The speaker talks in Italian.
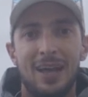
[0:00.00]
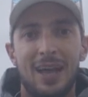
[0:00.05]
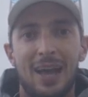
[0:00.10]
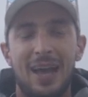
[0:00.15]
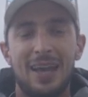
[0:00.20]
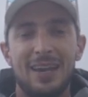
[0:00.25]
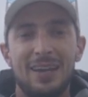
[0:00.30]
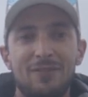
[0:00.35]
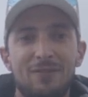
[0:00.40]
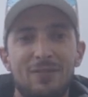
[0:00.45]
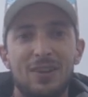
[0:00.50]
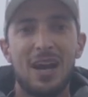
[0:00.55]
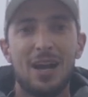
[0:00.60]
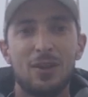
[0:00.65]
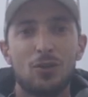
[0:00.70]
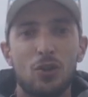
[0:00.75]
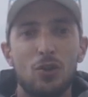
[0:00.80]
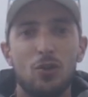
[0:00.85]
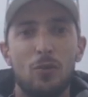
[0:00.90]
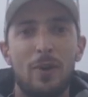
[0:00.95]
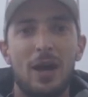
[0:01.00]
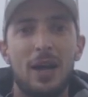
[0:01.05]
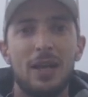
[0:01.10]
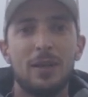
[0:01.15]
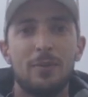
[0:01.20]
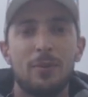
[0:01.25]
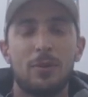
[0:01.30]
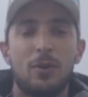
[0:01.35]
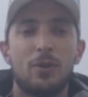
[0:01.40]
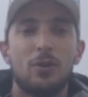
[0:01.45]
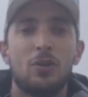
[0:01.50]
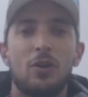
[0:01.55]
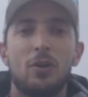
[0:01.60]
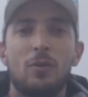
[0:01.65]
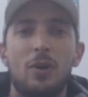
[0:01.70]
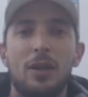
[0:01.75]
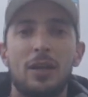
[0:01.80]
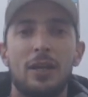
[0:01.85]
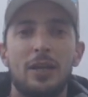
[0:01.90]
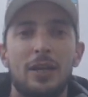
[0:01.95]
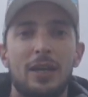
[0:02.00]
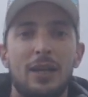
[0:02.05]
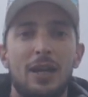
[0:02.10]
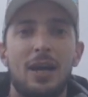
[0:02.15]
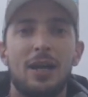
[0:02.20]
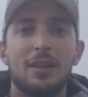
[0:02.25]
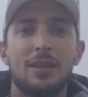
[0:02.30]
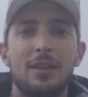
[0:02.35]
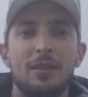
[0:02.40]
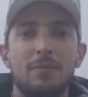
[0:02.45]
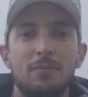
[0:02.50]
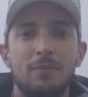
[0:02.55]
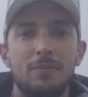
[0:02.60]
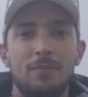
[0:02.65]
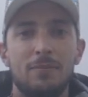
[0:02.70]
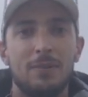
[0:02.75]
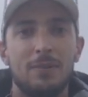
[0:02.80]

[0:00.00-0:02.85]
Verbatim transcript: è rinviato a domani per quanto riguarda le regate.